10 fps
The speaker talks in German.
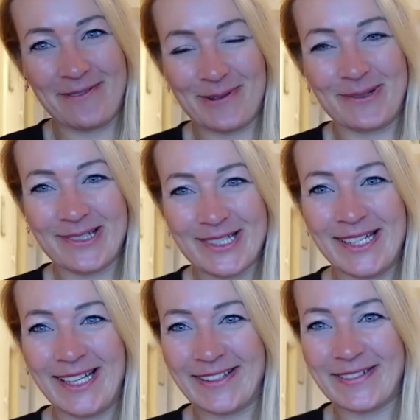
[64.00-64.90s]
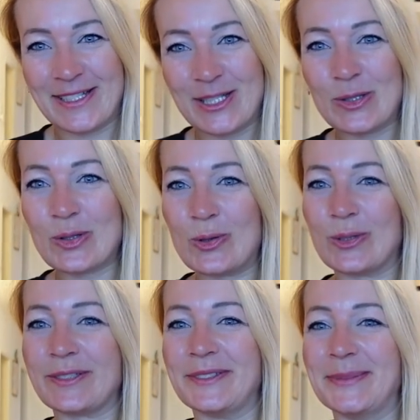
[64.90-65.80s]
Wohnung schon etwas zu
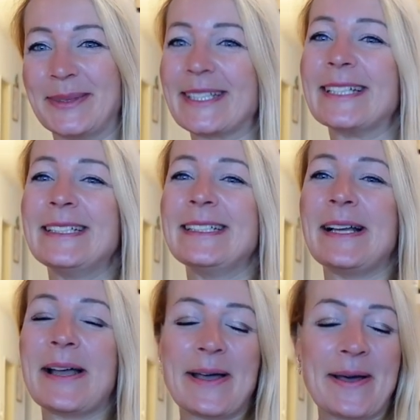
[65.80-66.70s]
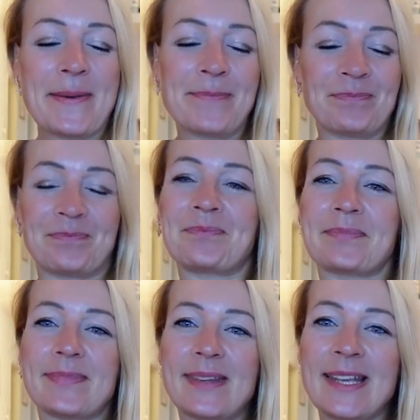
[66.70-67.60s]
groß für mich. Ähm,
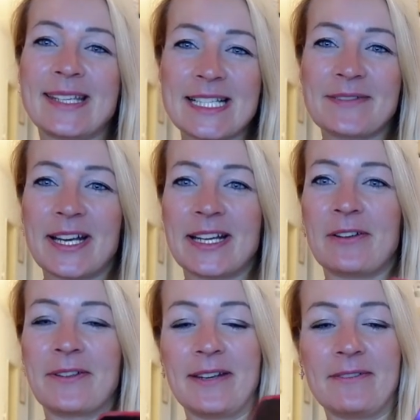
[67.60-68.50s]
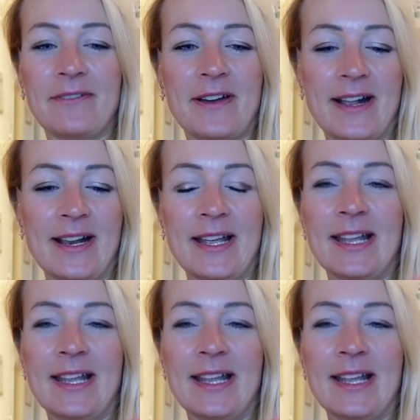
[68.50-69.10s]
das war dann auf jeden Fall